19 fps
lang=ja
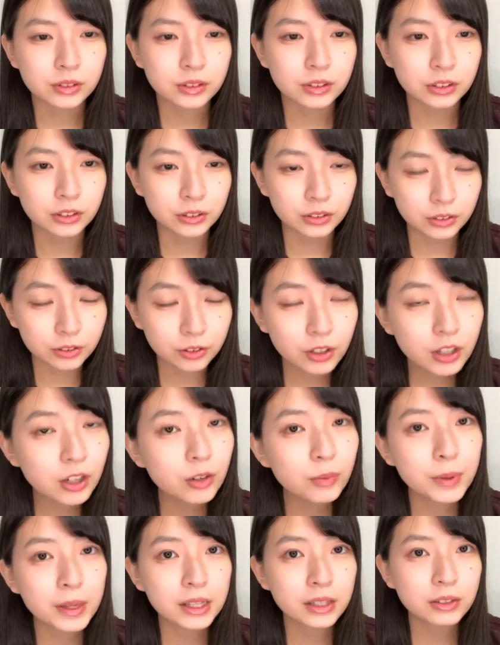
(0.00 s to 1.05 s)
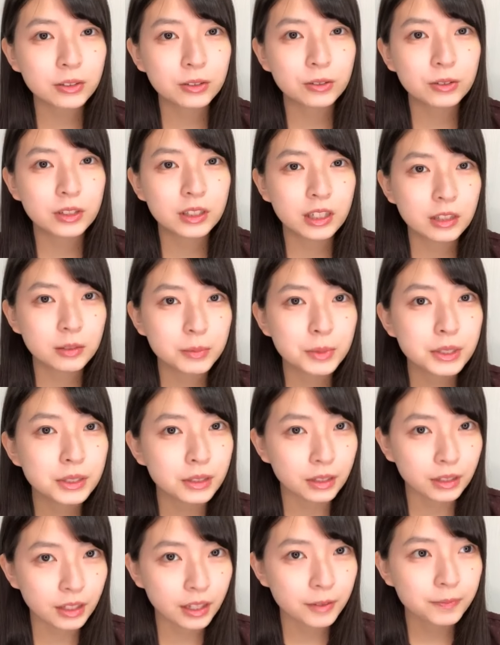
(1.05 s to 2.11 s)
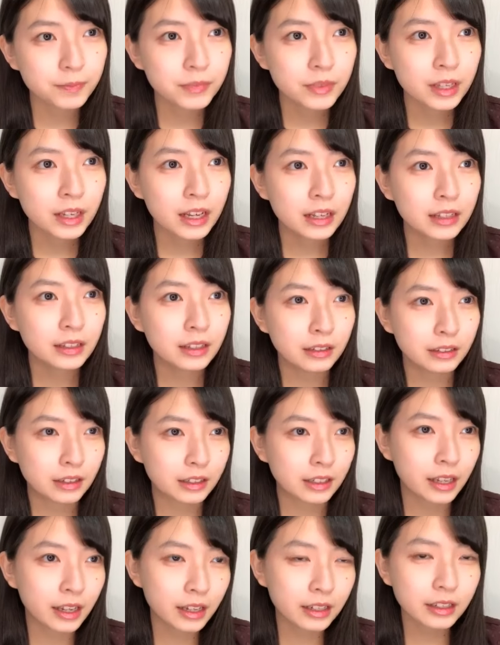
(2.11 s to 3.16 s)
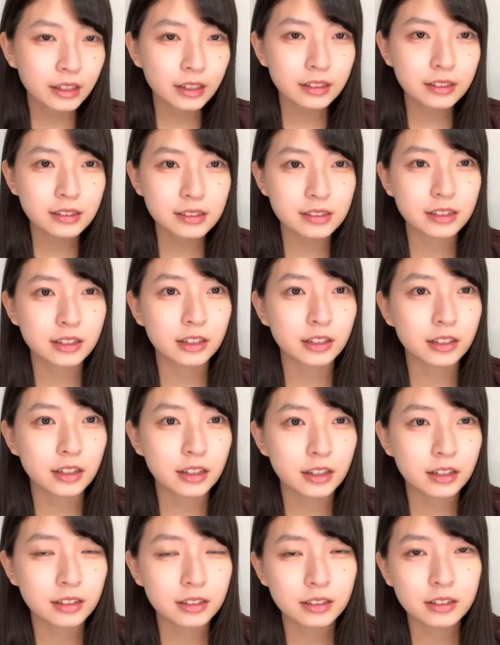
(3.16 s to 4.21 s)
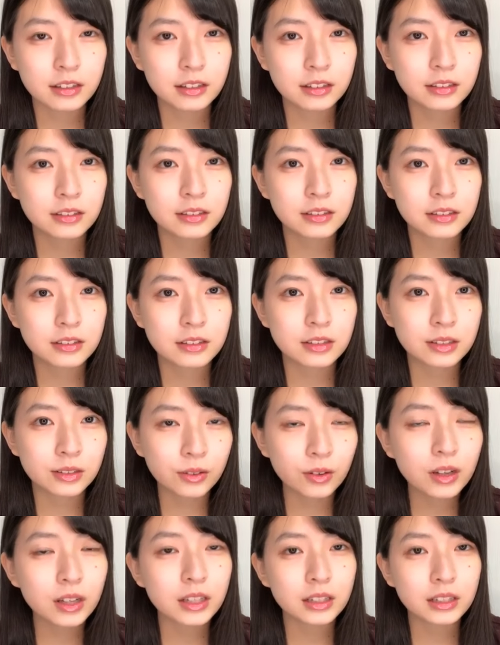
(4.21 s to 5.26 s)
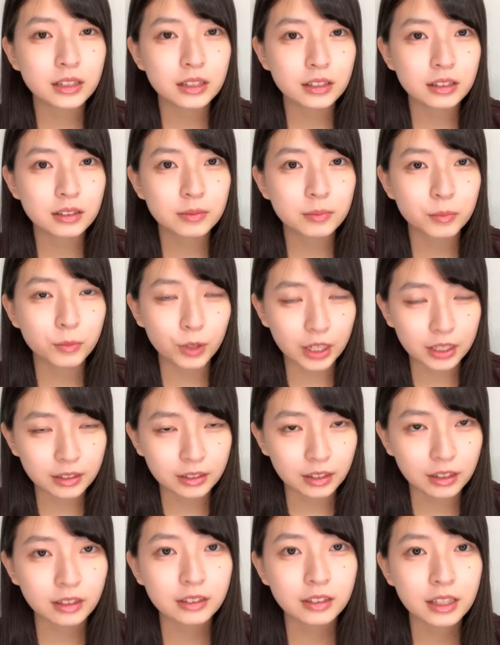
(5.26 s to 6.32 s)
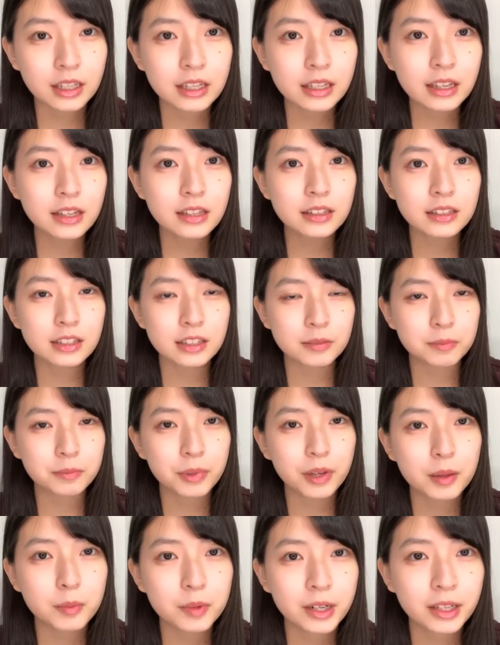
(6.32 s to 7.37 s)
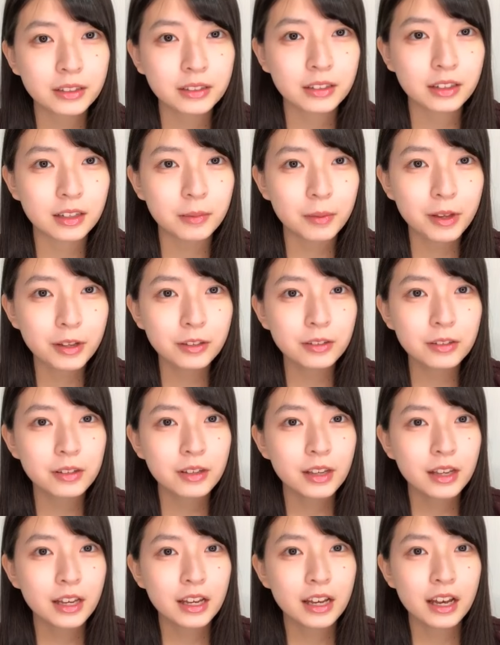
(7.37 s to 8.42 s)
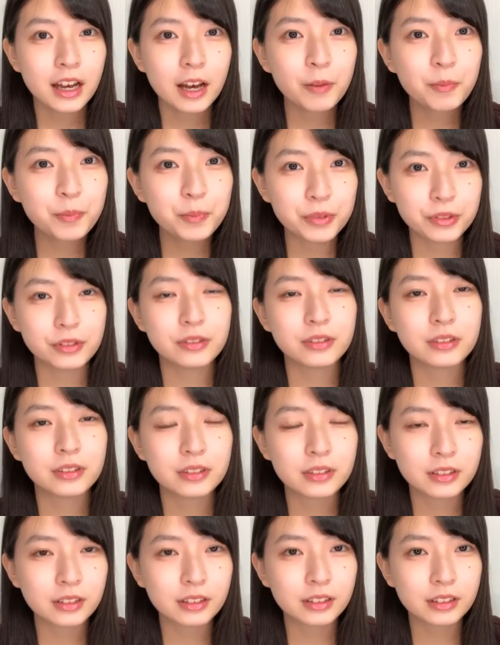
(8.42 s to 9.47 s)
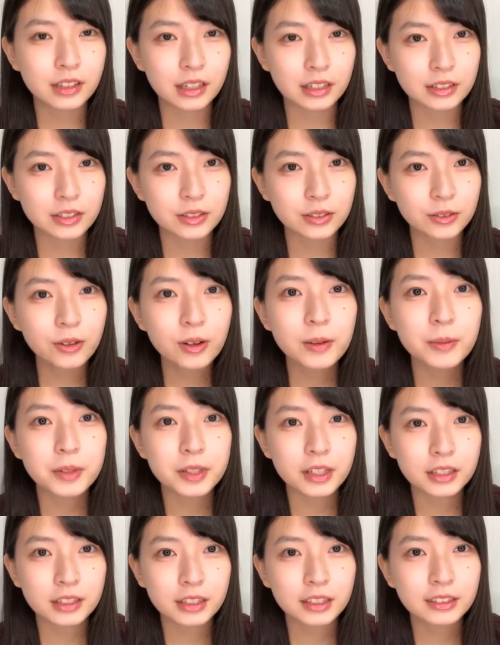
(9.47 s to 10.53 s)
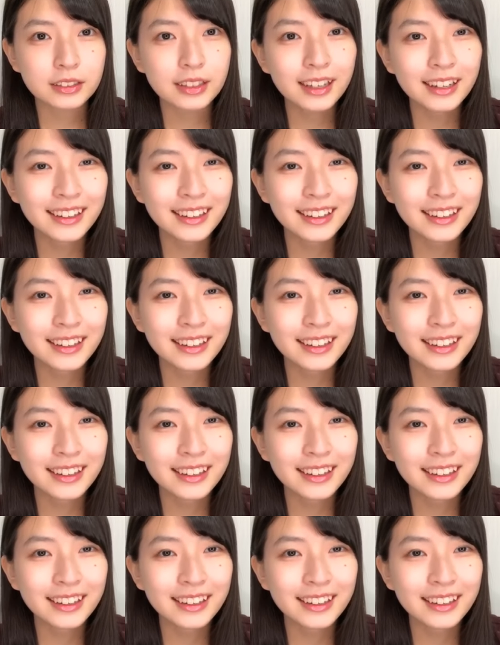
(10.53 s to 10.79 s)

すんごいお勉強になりましたねなんか経験値がすごいもらった経験値いっぱいもらってレベルアップがすごいみたいな